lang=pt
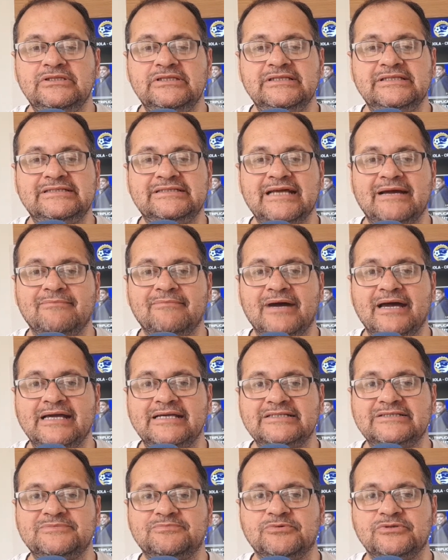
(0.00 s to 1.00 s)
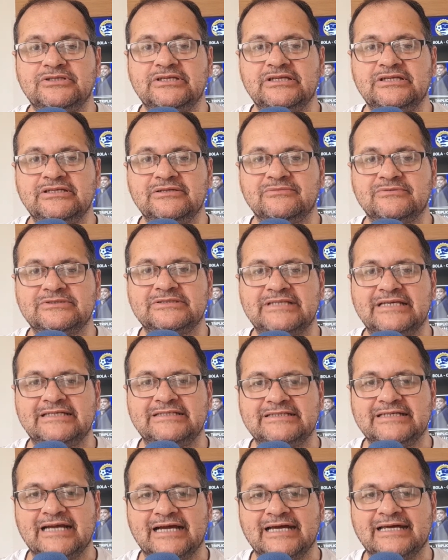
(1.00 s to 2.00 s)
jamais poderíamos
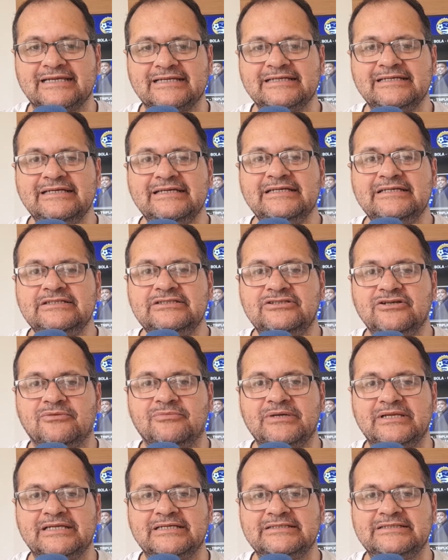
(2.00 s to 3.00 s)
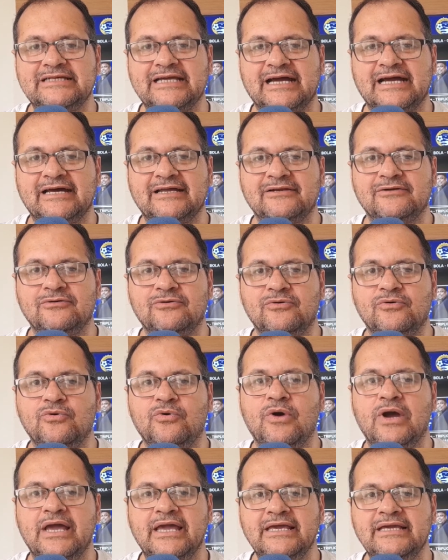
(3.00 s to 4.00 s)
deixar de homenagear o
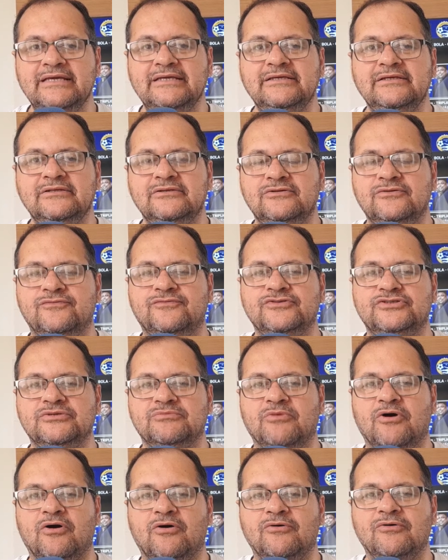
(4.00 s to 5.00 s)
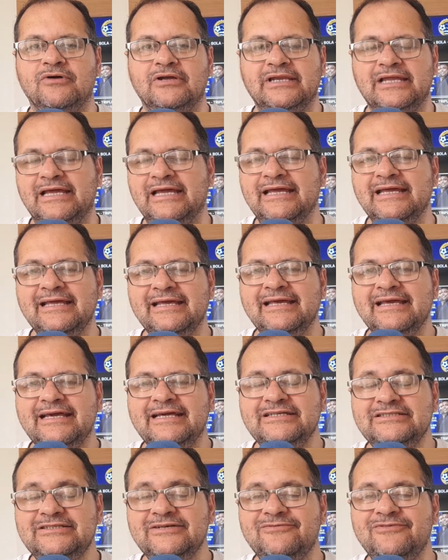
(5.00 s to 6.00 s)
rei do futebol. Né? A
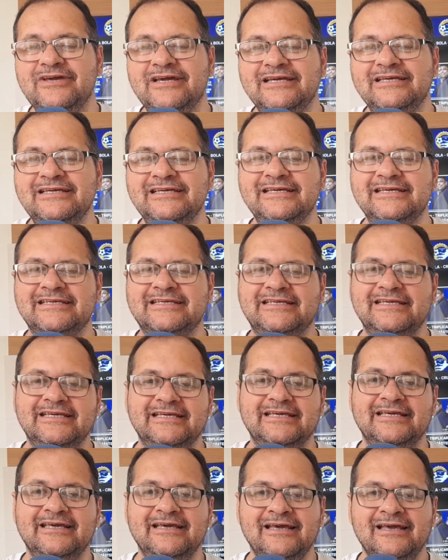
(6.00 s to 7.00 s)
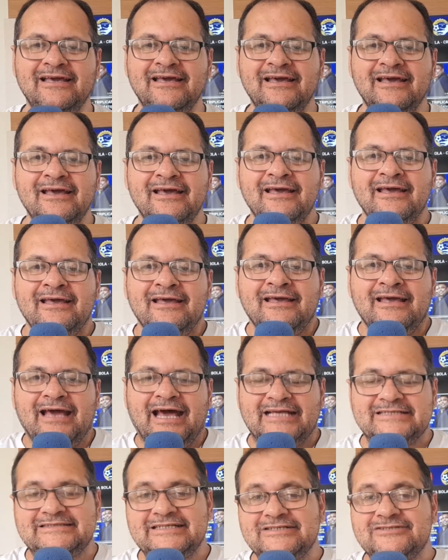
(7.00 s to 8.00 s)
gente vê aí que
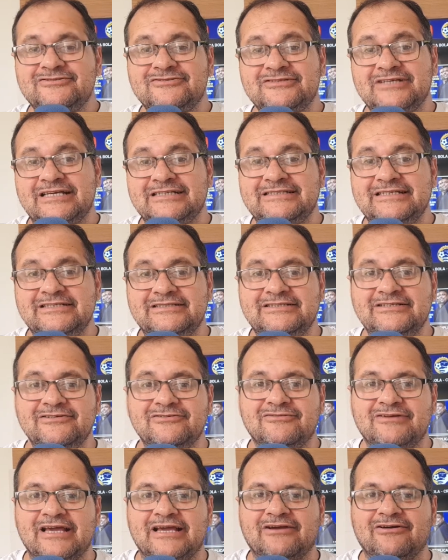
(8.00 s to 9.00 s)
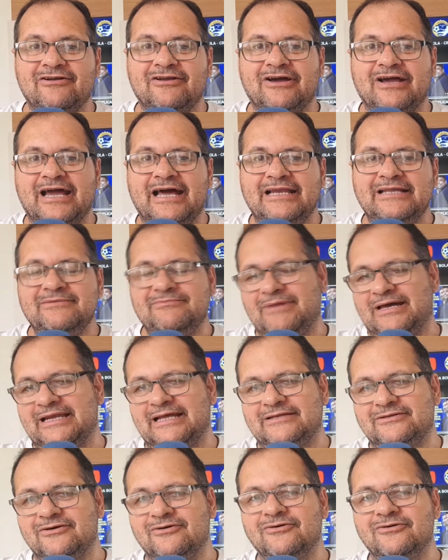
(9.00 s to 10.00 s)
às vezes os argentinos querem colocar ali
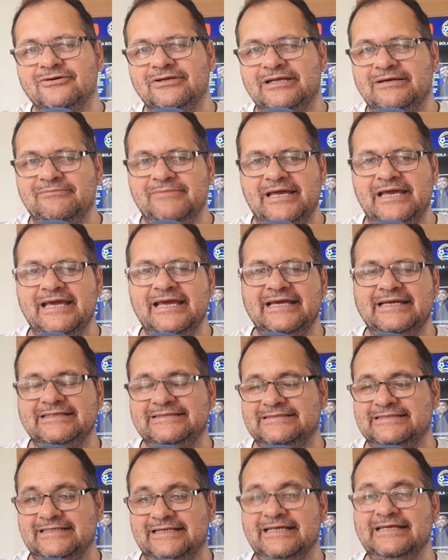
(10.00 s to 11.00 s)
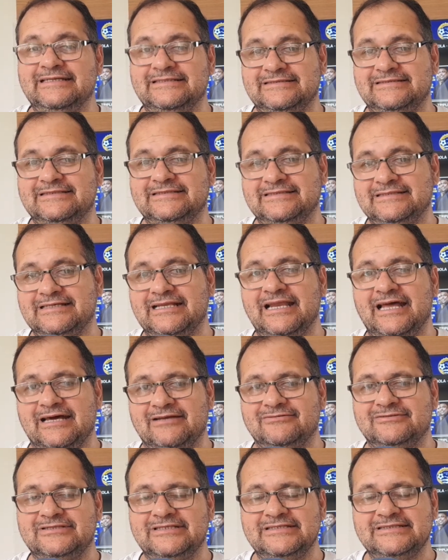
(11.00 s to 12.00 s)
Maradona, Messi, né?
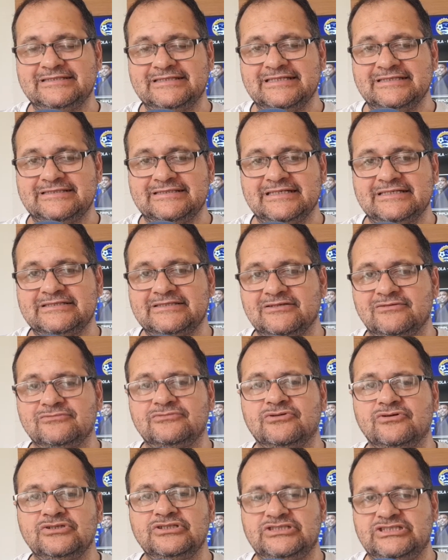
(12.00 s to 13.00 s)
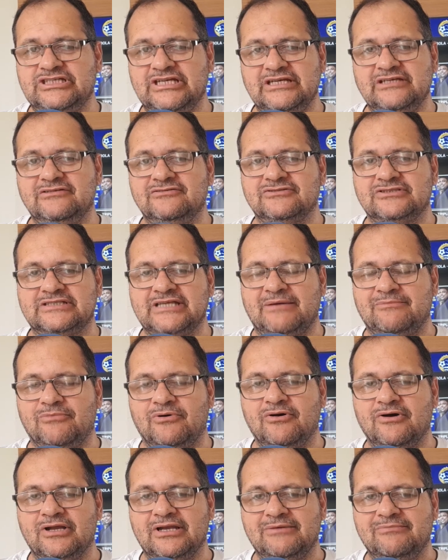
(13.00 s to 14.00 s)
Claro, sem esquecer que são dois gênios da
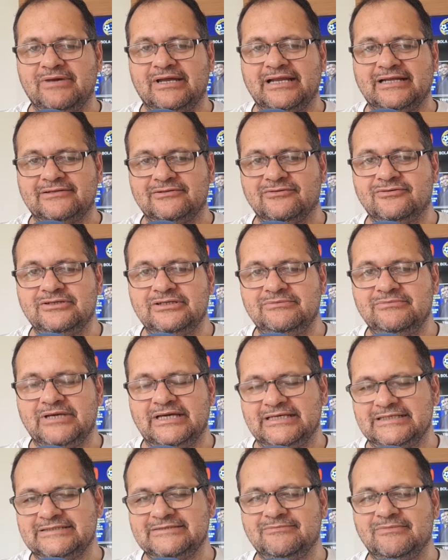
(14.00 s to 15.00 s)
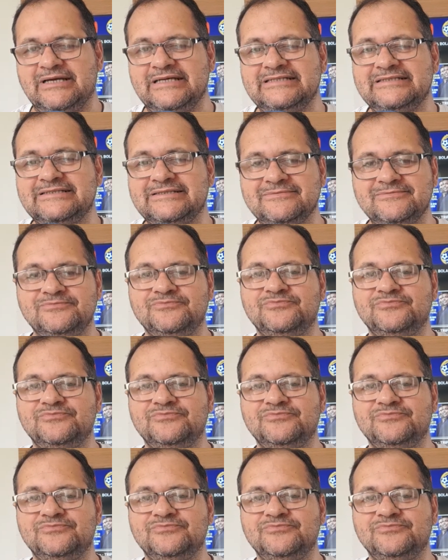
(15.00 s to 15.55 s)
bola, Maradona e Messi. Mas